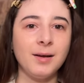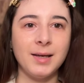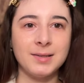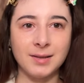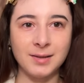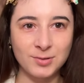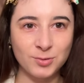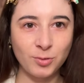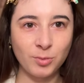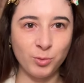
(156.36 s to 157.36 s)
è stata
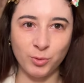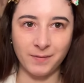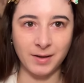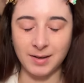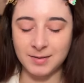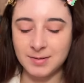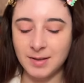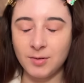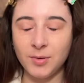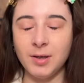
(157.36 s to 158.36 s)
solo pura vacanza
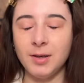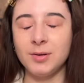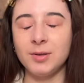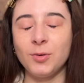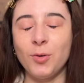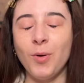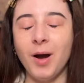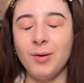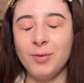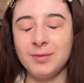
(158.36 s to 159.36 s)
quindi ho detto
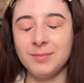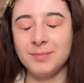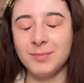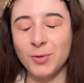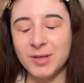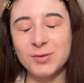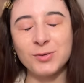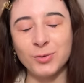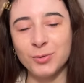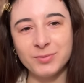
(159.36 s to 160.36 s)
wow
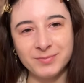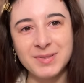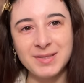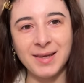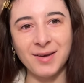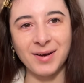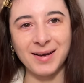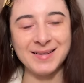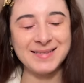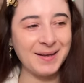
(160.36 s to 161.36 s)
questo sì che è
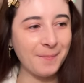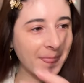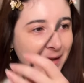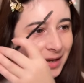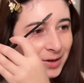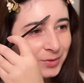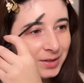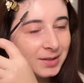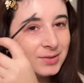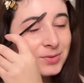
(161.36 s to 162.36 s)
vacanza
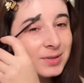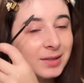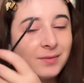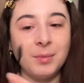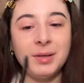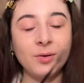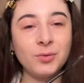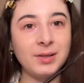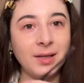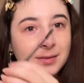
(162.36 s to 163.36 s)
quindi sono stata veramente
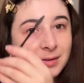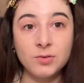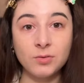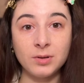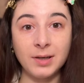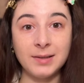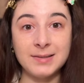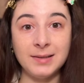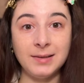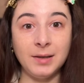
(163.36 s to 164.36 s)
contenta sono tornata a
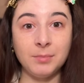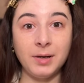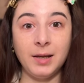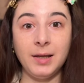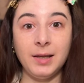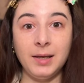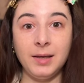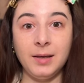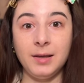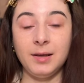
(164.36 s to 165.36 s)
settembre
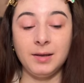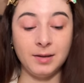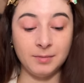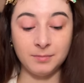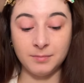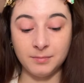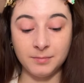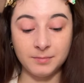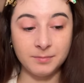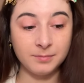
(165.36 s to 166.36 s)
e mm,
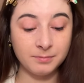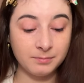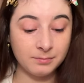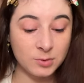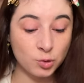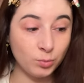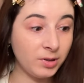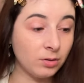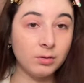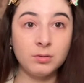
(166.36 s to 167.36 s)

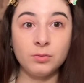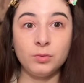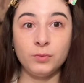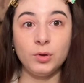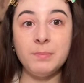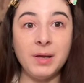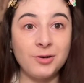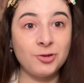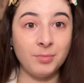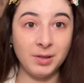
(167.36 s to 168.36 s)
subito ho dovuto
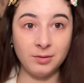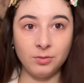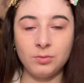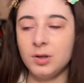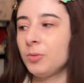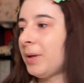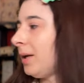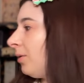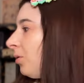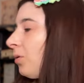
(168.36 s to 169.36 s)
immergermi nel dottorato perché
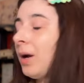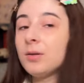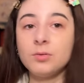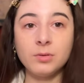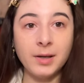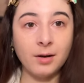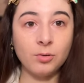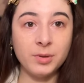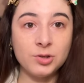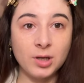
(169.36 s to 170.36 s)
il dottorato era
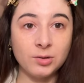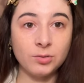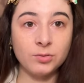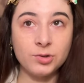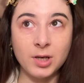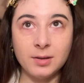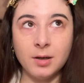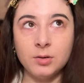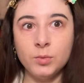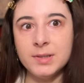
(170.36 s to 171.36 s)
cominciato già
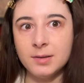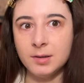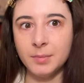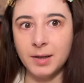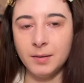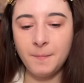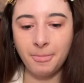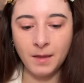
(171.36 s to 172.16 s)
da due settimane